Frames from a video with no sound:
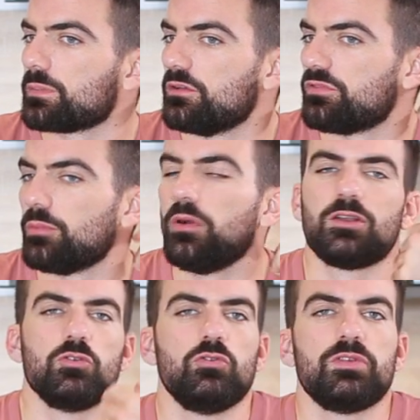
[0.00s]
vraiment
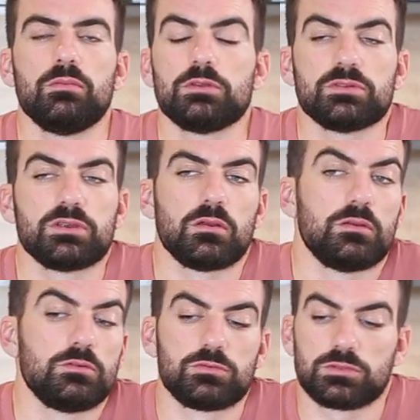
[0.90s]
avec le gluten, mais je veux dire,
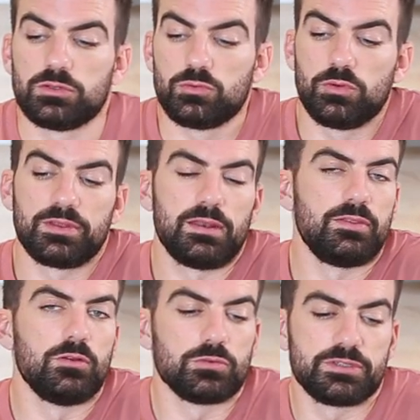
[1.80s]
euh, de toute il y a du gluten
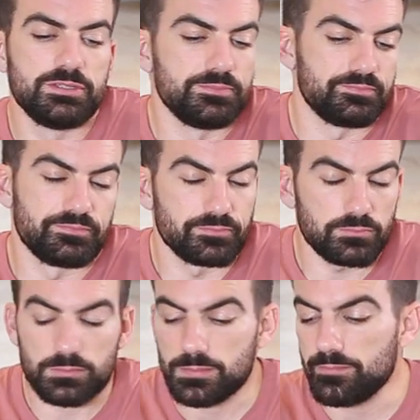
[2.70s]
là-dedans aussi.
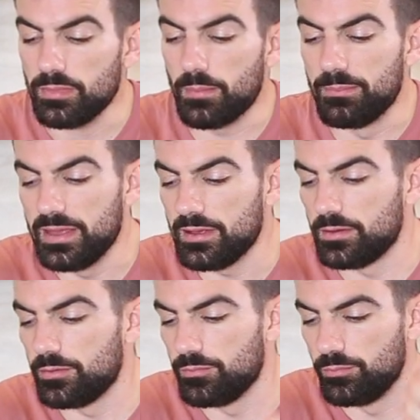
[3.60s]

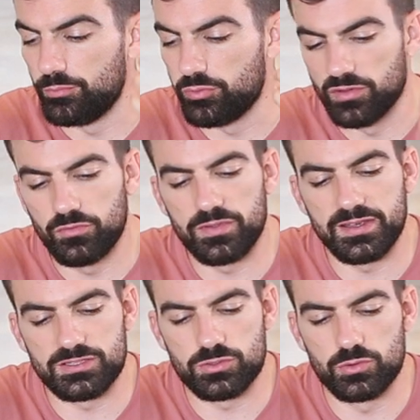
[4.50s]
Mais point de vue
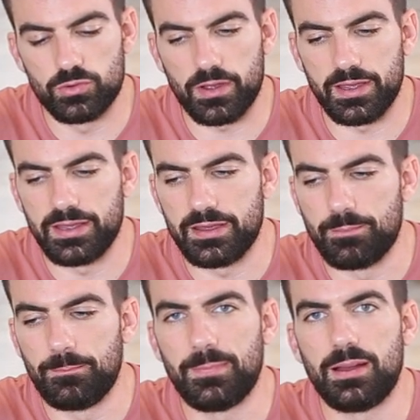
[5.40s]
texture et
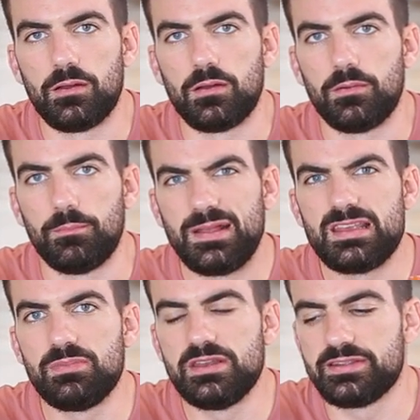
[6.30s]
euh,
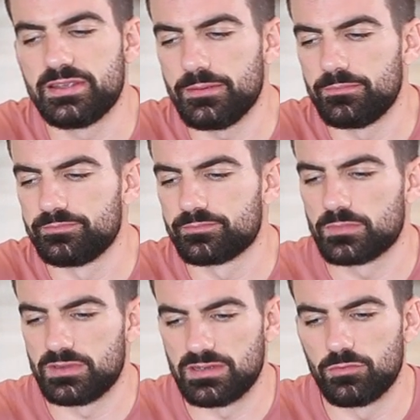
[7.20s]
maniabilité,
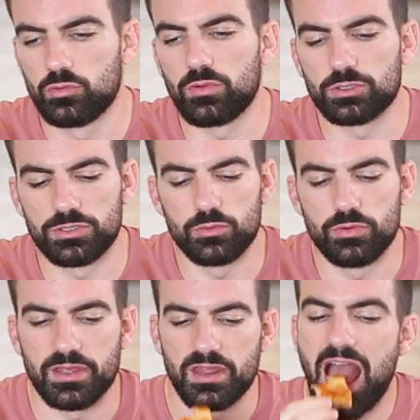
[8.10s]
ça vaut le coup de rajouter du
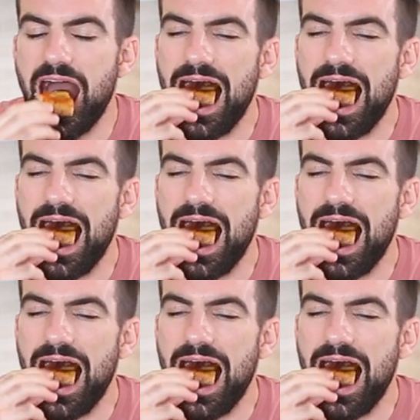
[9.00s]
gluten.